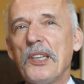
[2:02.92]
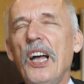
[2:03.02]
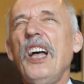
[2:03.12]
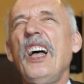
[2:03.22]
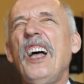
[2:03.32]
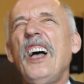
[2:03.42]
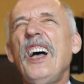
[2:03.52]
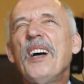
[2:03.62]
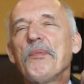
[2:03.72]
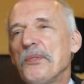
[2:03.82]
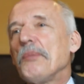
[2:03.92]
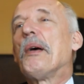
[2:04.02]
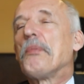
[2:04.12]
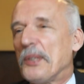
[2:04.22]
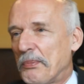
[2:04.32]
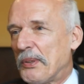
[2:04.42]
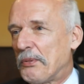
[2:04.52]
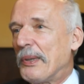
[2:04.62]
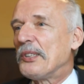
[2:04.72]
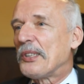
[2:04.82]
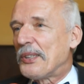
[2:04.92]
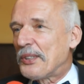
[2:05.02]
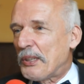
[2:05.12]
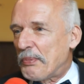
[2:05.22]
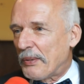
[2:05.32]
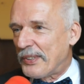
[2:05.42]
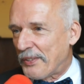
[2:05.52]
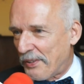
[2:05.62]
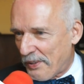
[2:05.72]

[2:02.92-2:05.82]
razie? A, no co miałem powiedzieć? No, tłumaczyć, że nie, że nie piję wina,